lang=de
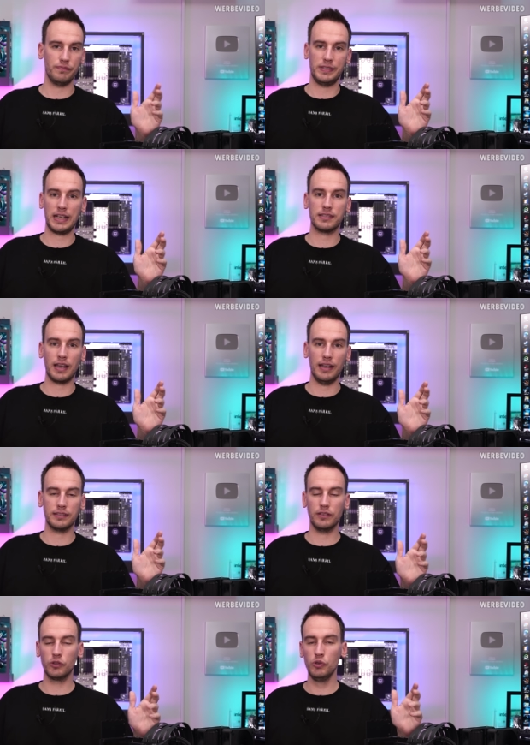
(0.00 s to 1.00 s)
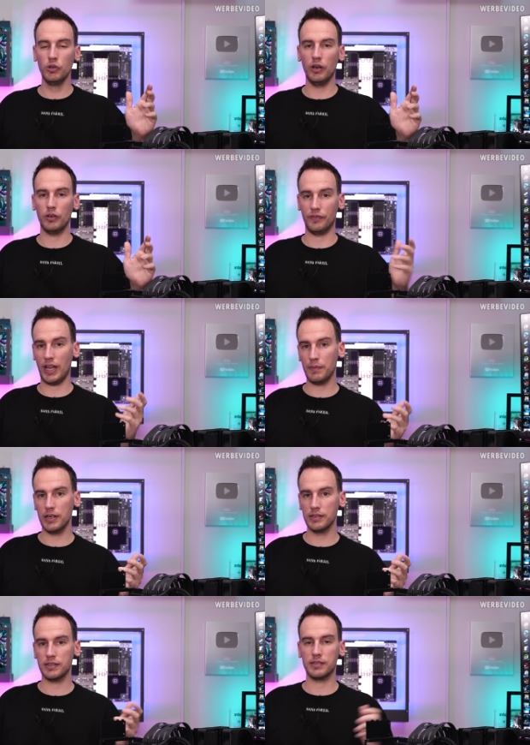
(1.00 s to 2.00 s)
6 Grad kühler oder
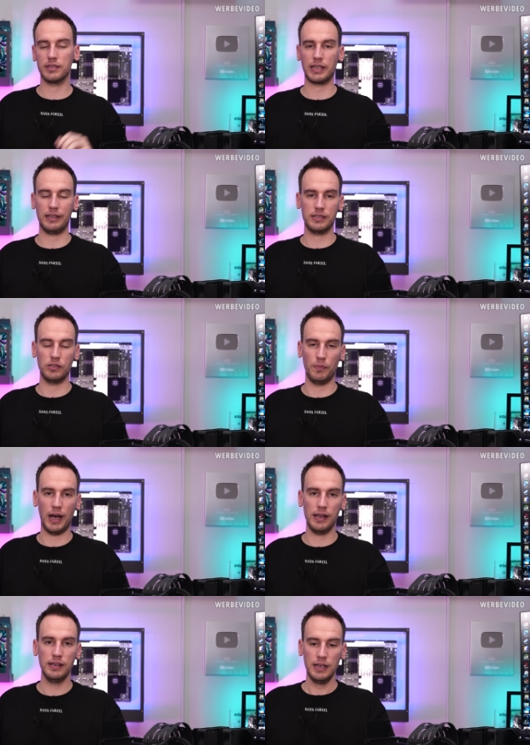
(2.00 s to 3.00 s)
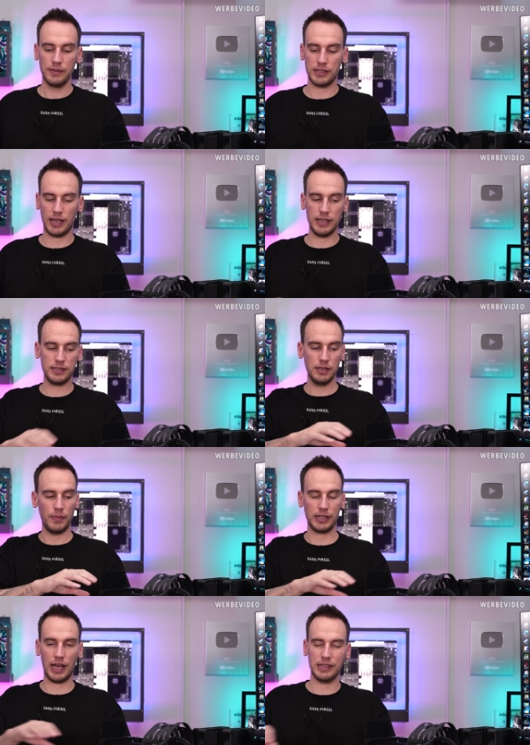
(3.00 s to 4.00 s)
wärmer ist. Das ist ganz normal. Das heißt,
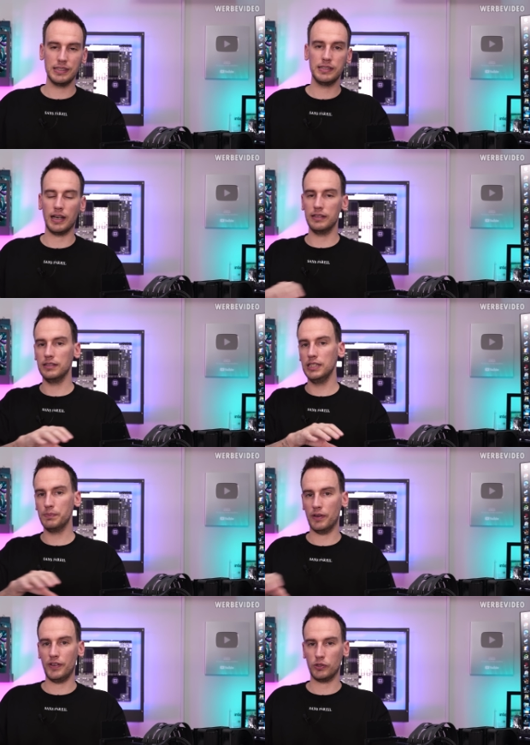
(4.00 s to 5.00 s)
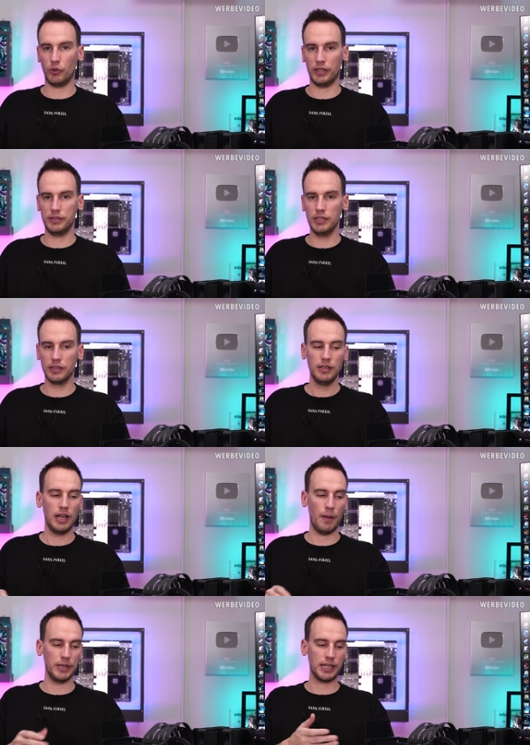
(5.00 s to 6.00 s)
man kann sich daran nicht perfekt orientieren,
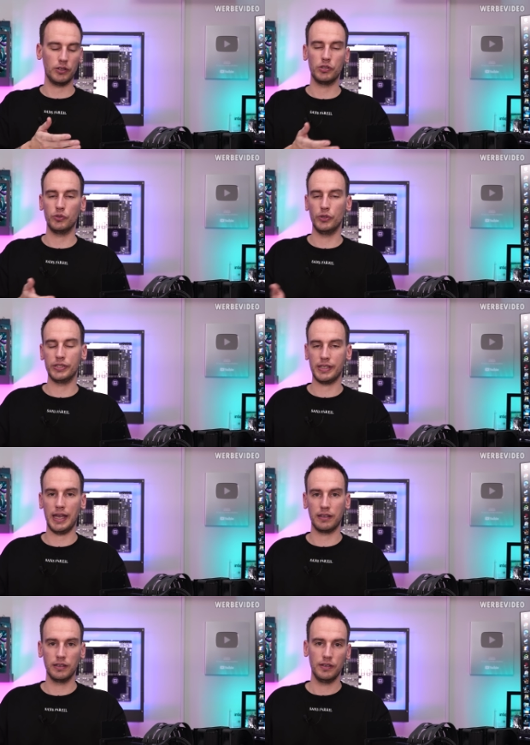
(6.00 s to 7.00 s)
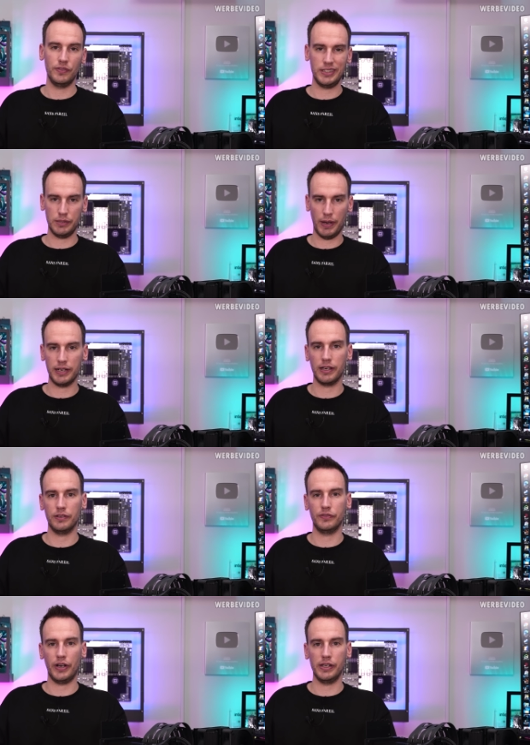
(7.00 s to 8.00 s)
aber ich kann euch natürlich zeigen, wie sich meine
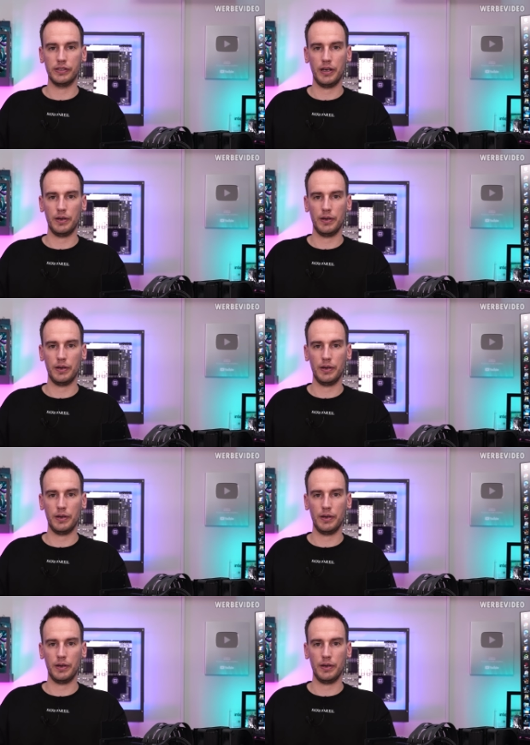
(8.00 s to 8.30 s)
Karten verhalten